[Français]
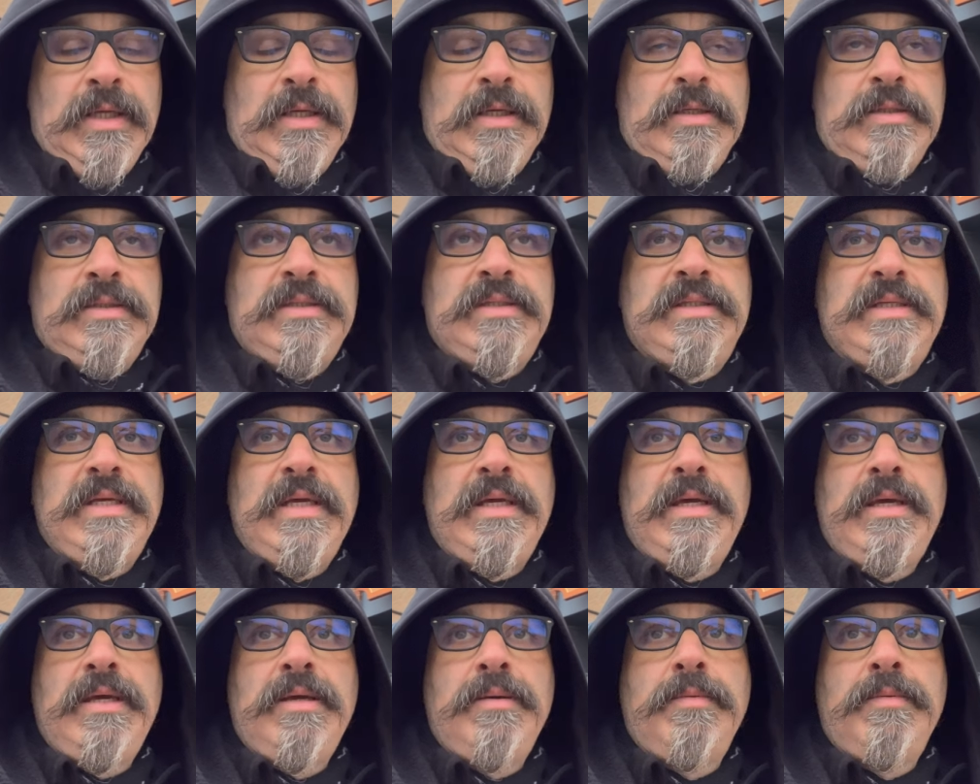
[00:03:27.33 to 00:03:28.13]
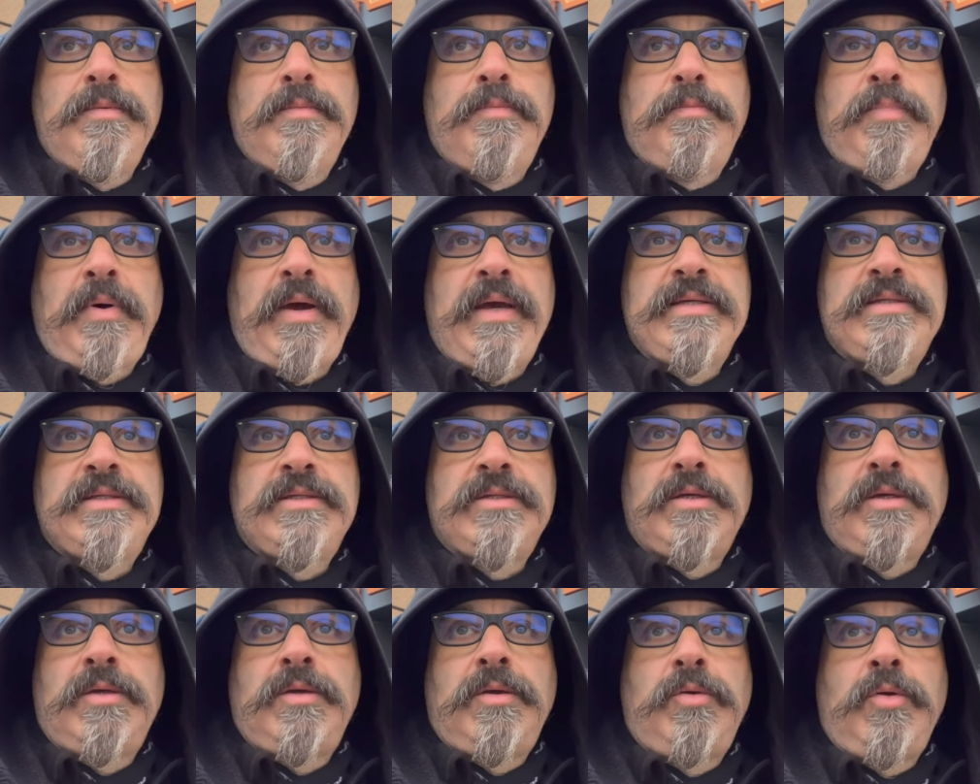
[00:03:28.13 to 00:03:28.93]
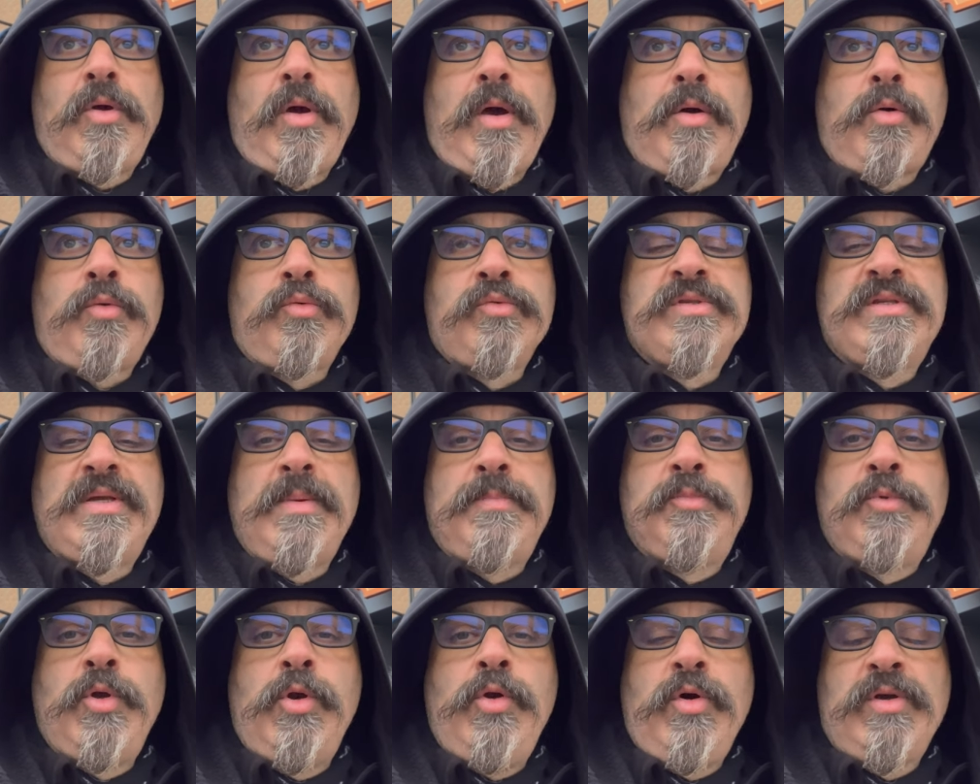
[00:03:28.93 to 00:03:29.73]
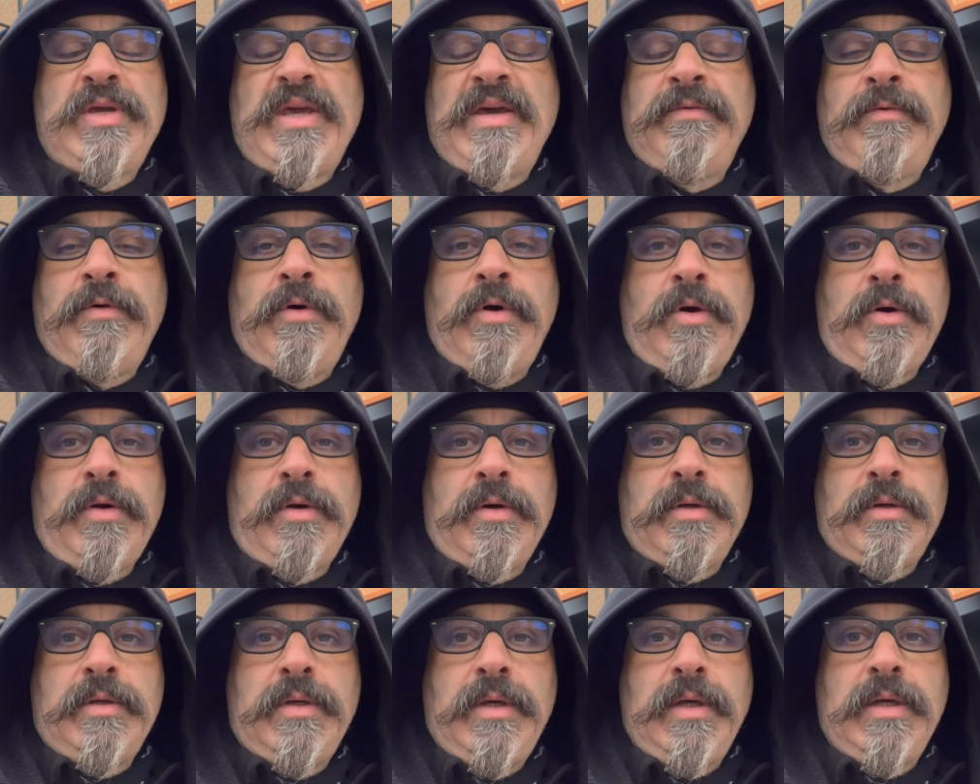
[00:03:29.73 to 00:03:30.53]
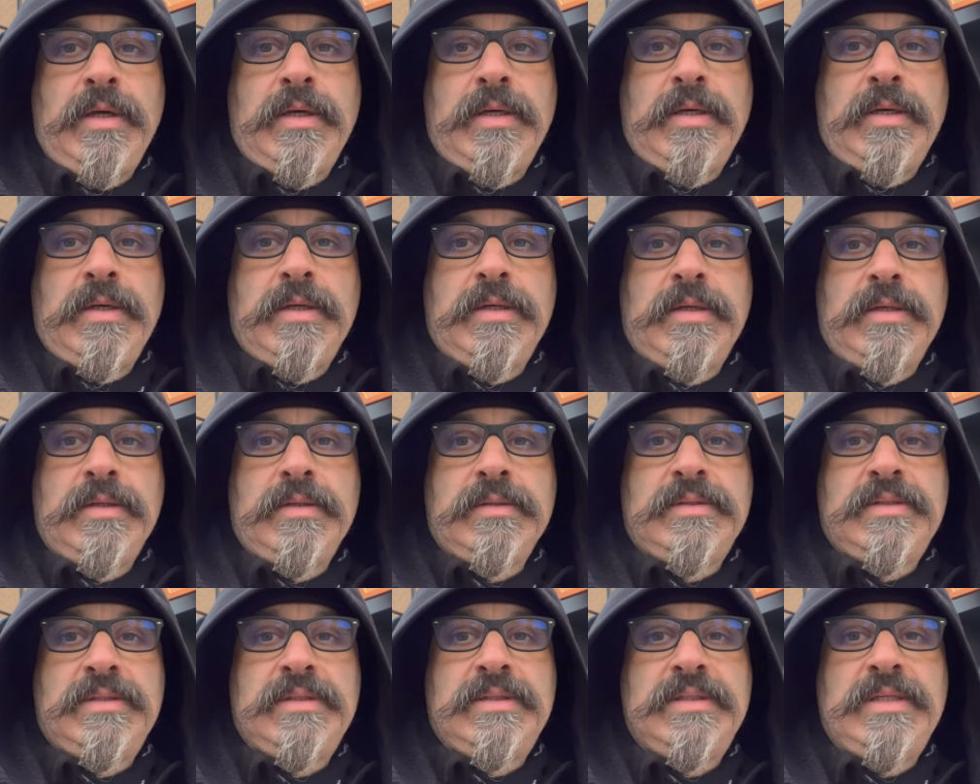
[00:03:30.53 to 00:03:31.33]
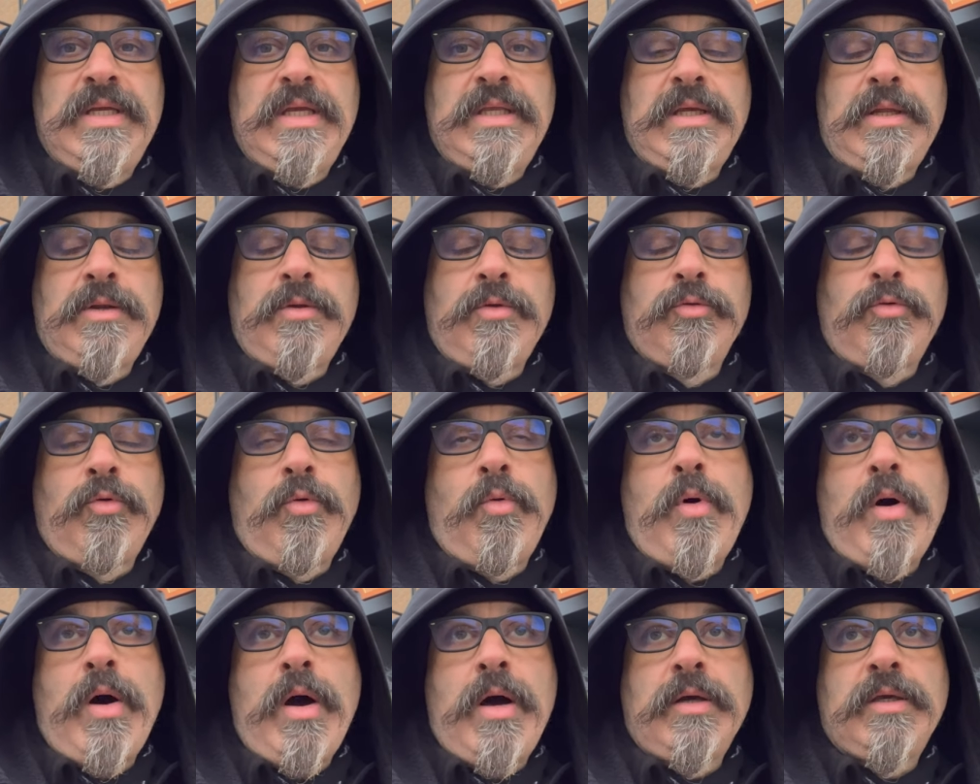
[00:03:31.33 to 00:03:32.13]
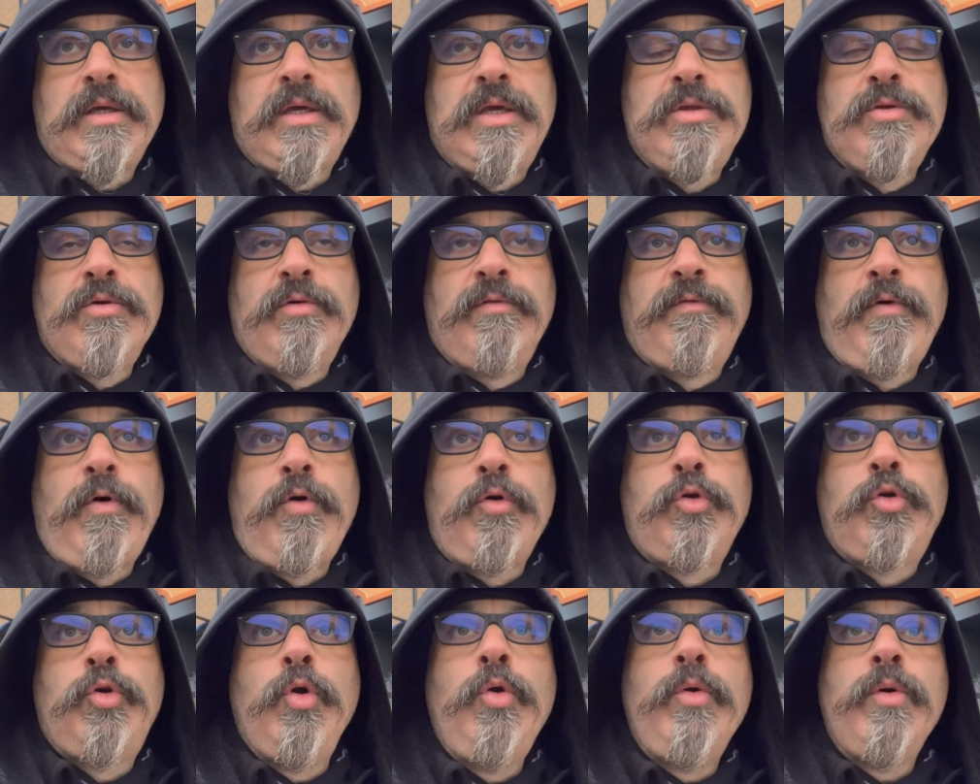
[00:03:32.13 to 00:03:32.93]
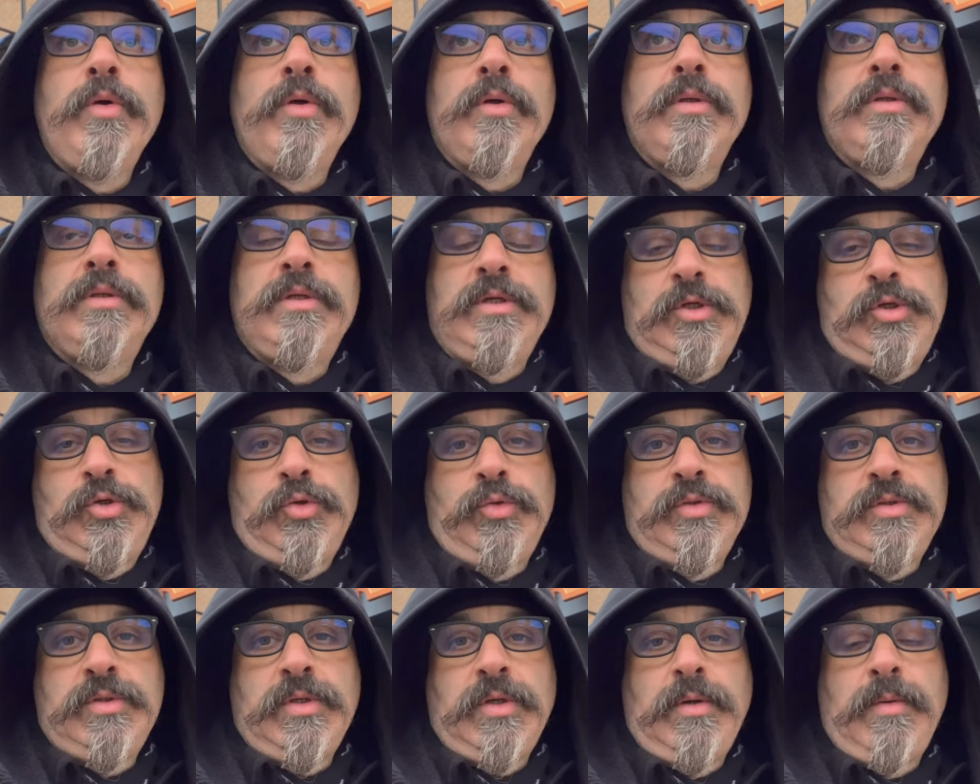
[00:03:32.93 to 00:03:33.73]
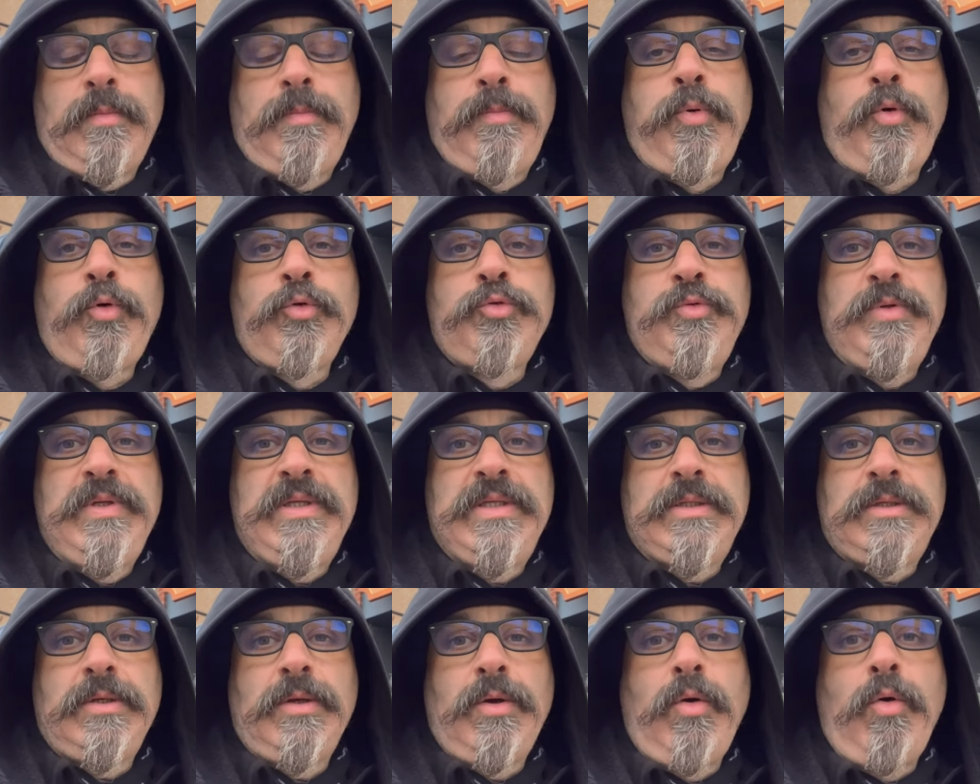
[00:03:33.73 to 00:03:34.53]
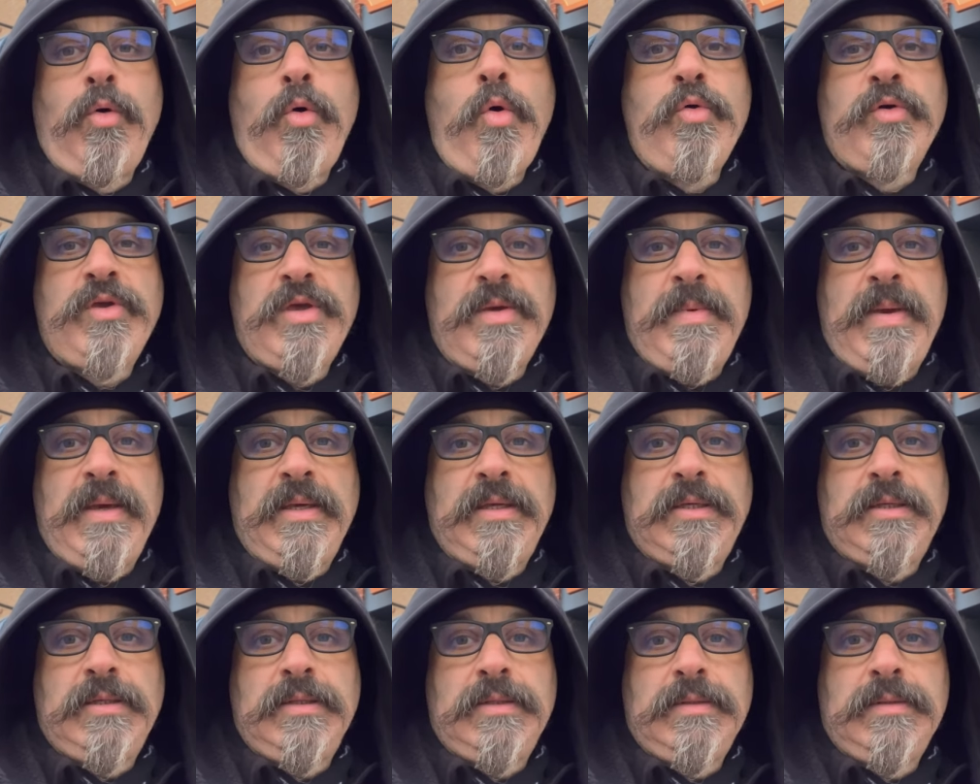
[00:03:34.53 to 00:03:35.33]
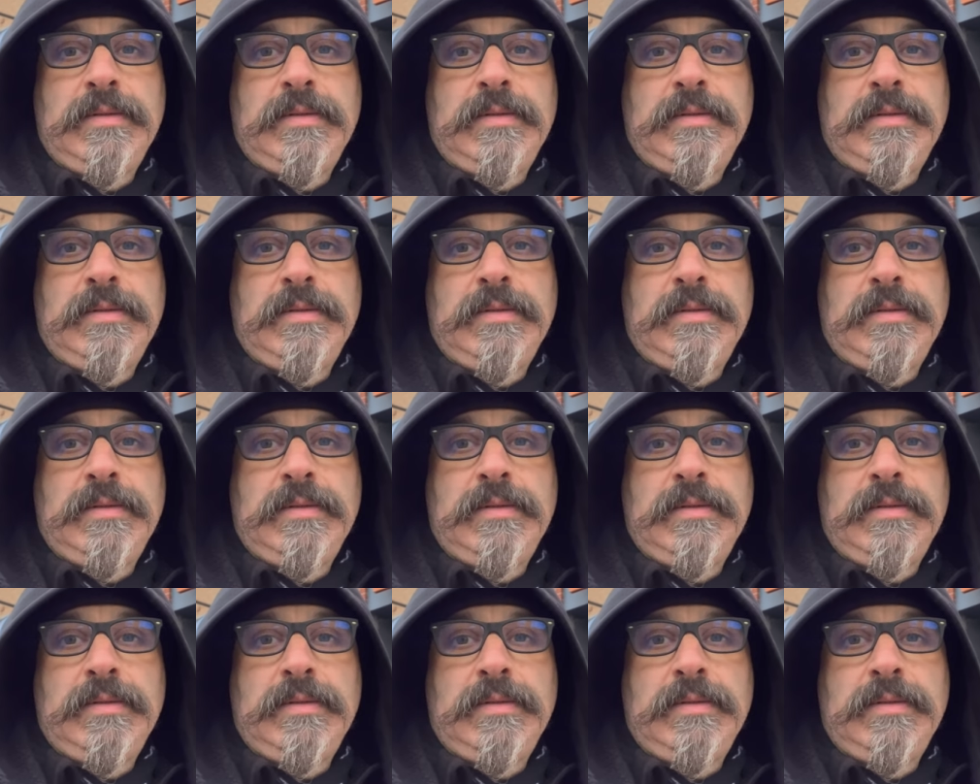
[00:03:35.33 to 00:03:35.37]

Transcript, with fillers: C'est presque un concept locavore. Euh, c'est un endroit qui ne vend que des choses produites au Québec.